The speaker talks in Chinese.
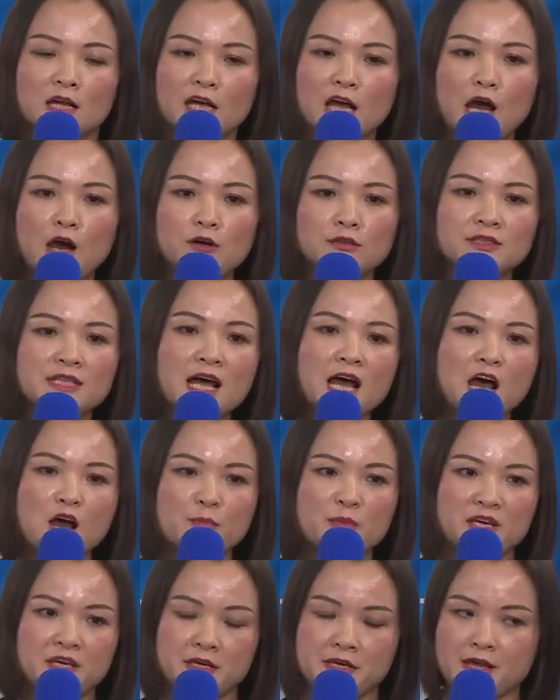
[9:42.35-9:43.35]
高纳
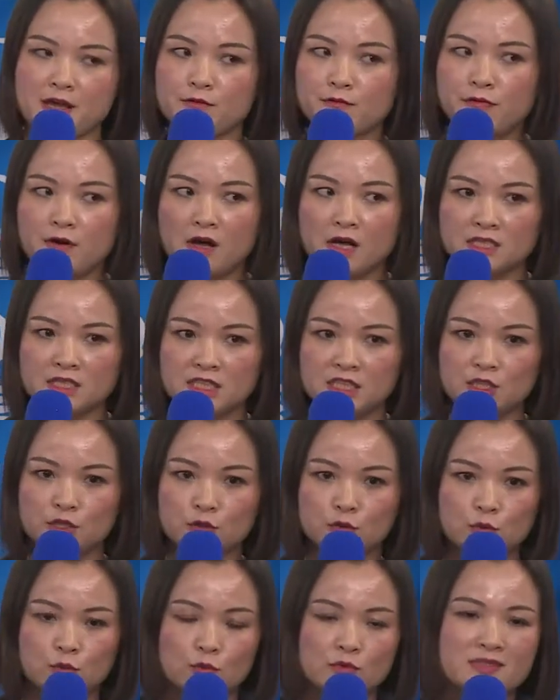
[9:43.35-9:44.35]
米研发技
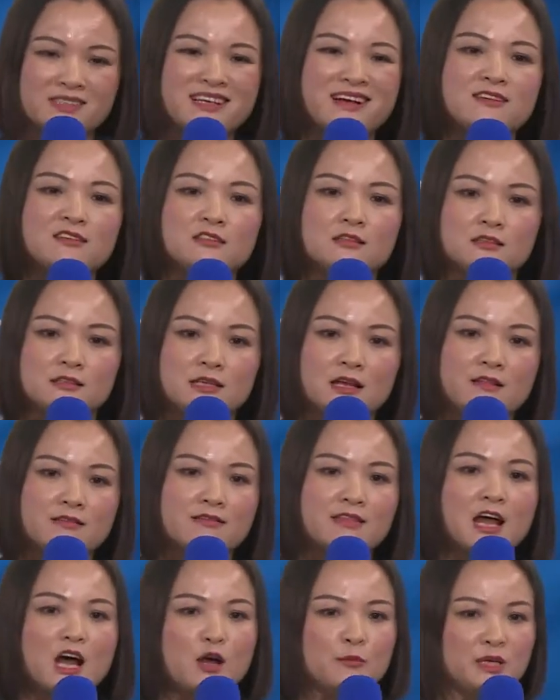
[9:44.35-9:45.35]
术、三十
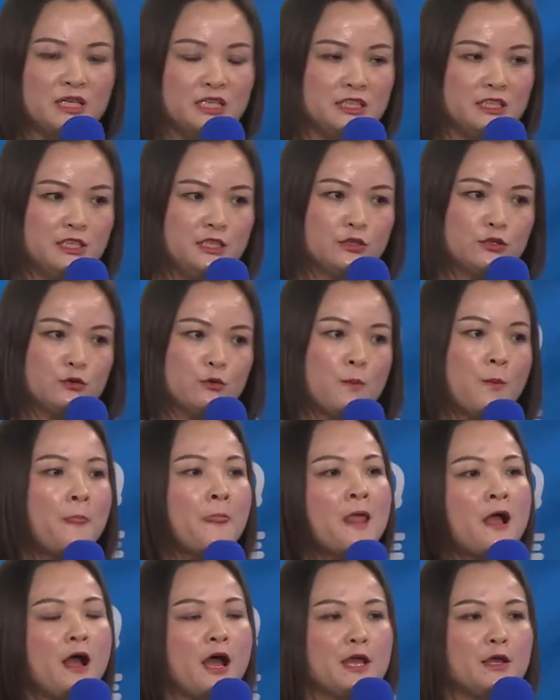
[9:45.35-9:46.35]
三纳米技术，
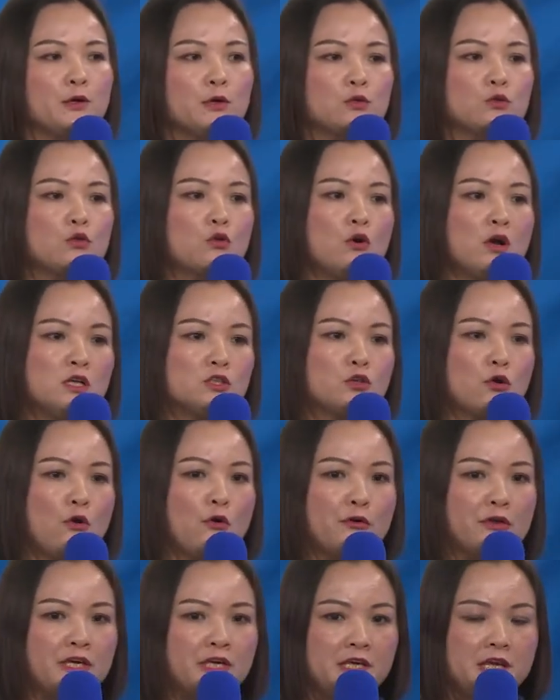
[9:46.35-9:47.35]
还有多
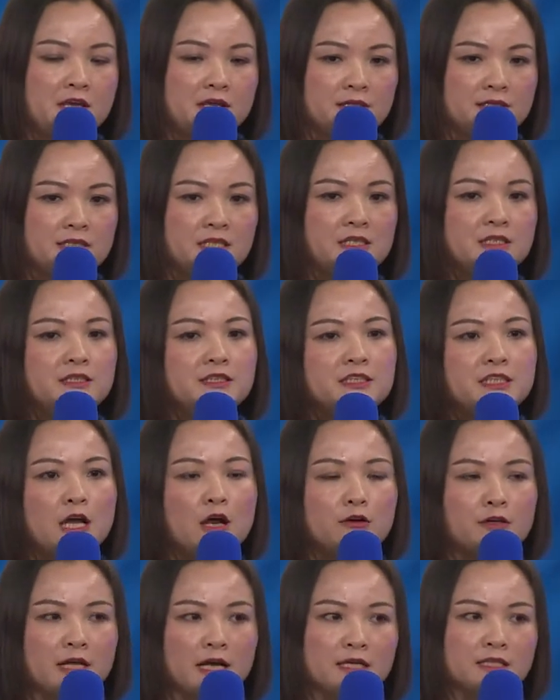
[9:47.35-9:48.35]
重液晶
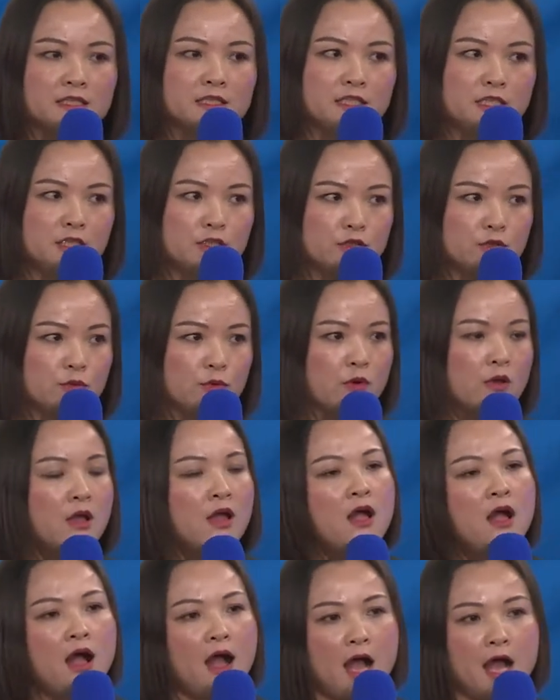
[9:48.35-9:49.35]
胶囊技术、
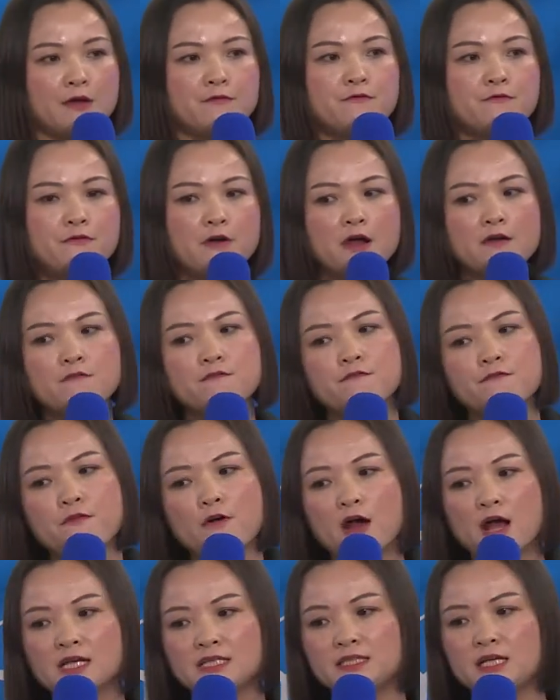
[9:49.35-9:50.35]
含方
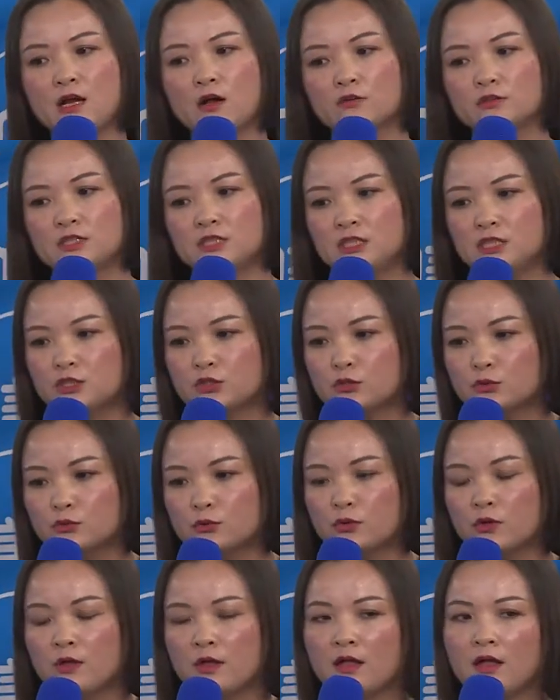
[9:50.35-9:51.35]
发酵技术，
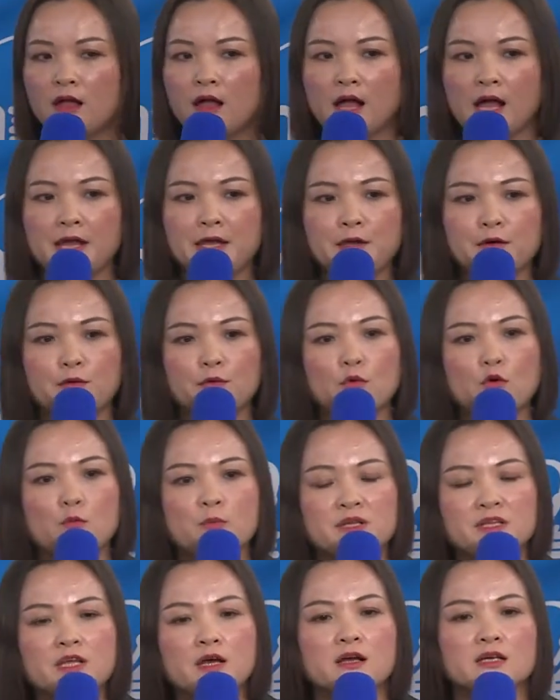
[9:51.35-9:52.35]
还有我
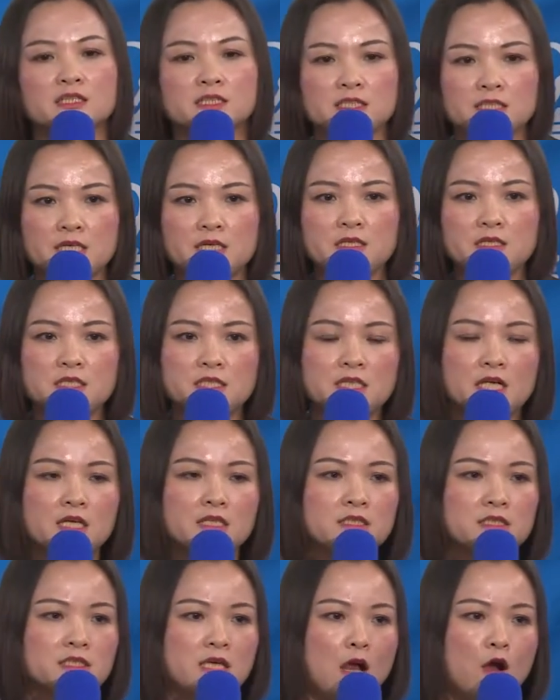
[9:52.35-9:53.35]
们的新
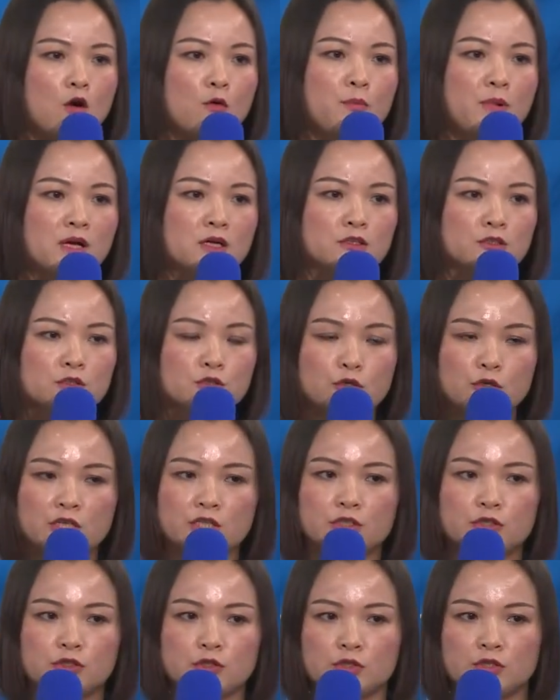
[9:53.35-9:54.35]
鲜草本
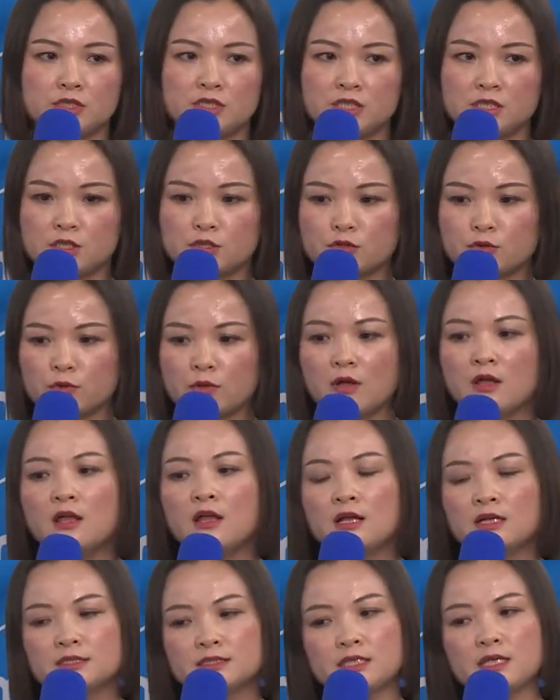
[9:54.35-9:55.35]
萃取技术。
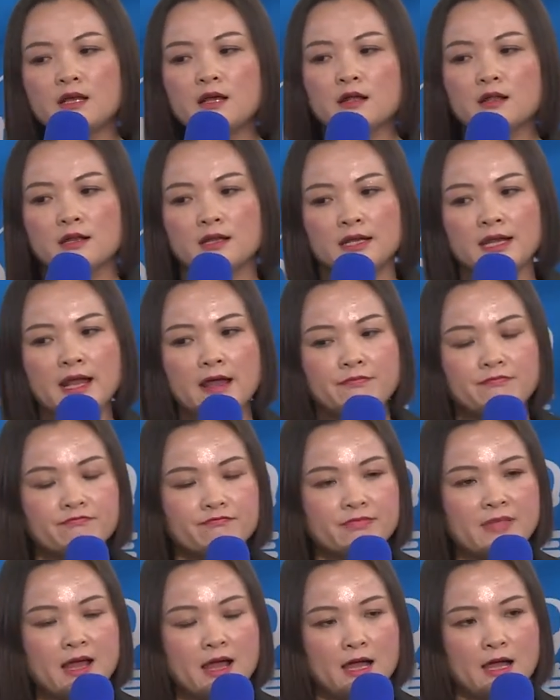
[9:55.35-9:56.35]
这两
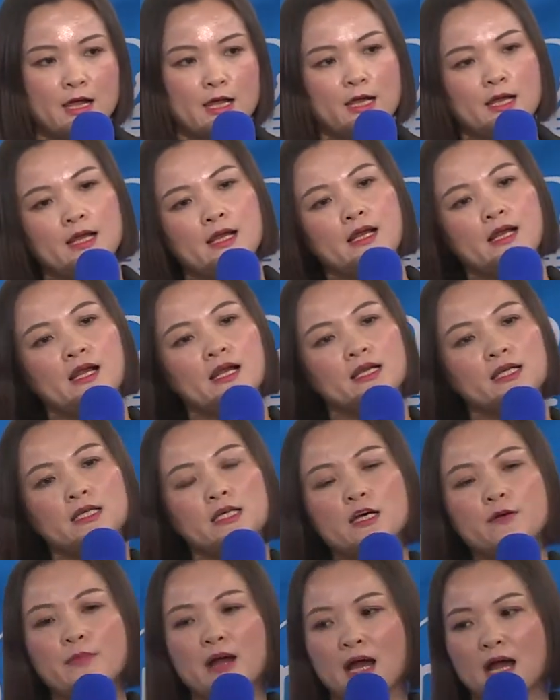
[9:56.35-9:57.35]
大
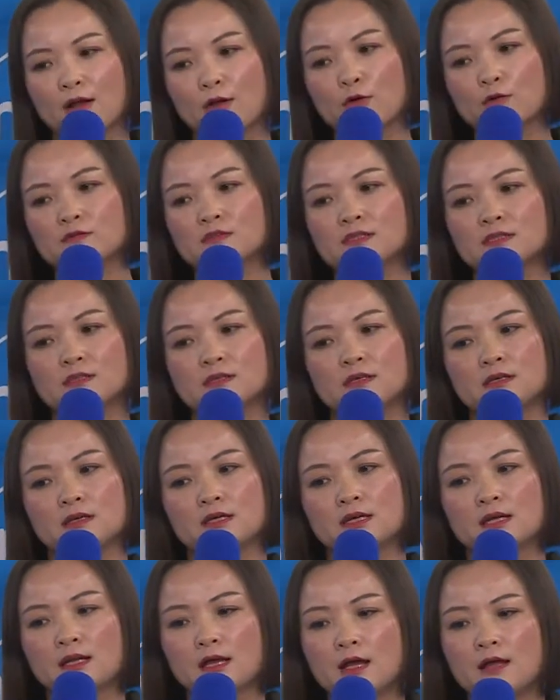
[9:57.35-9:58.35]
科马公司
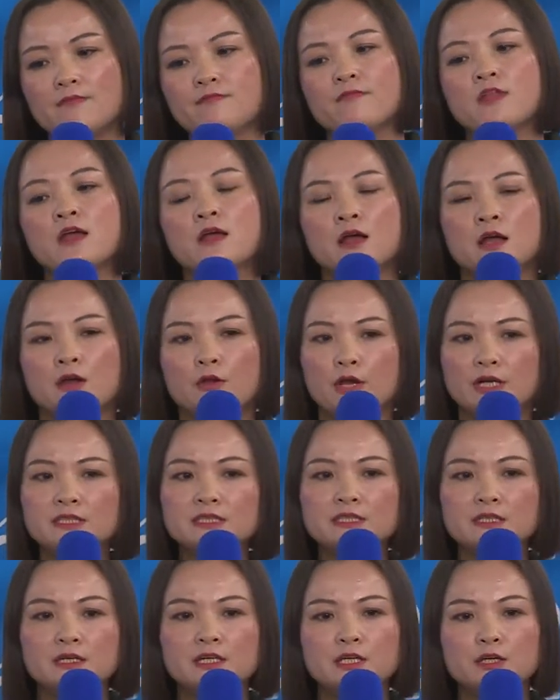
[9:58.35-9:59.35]
跟原
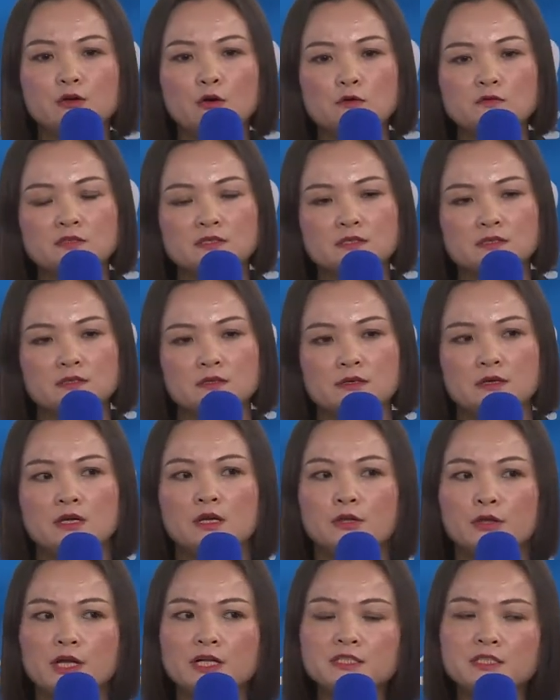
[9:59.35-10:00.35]
子力公司，
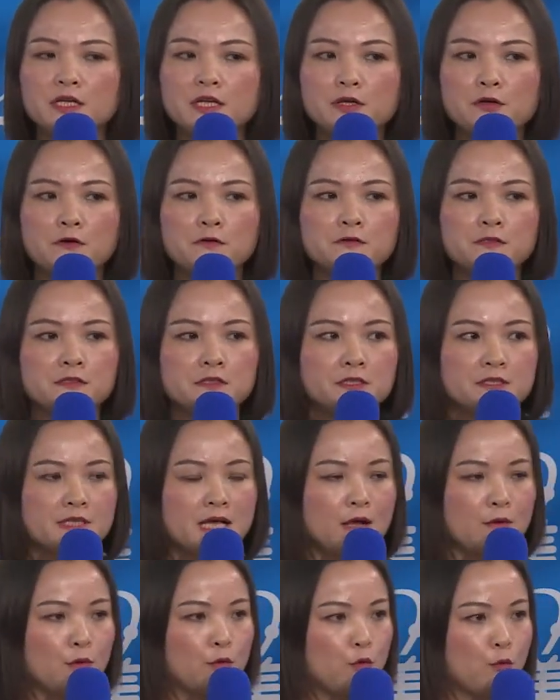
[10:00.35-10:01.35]
原子力公司
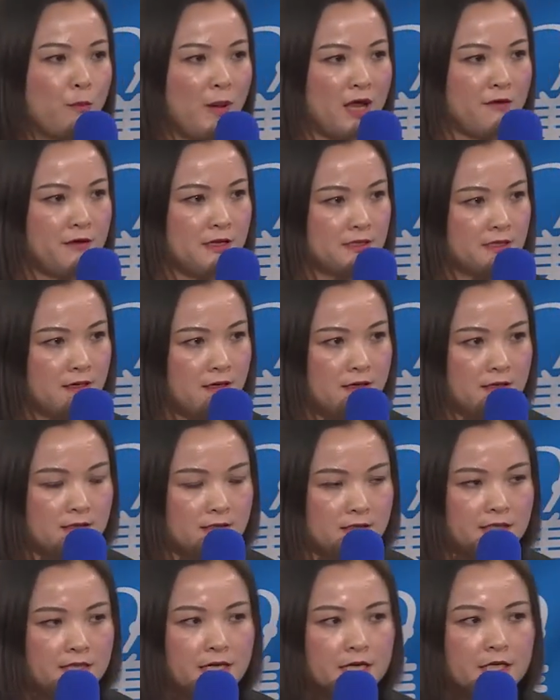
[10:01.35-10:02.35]
占股百分之二
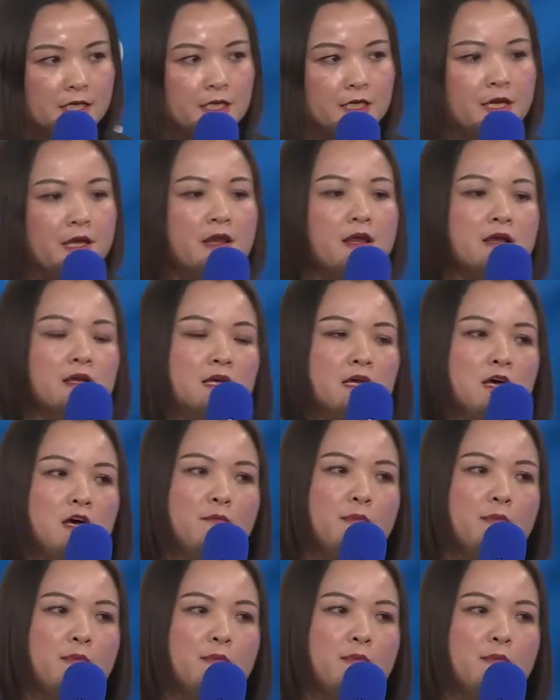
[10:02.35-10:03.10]
十点一，科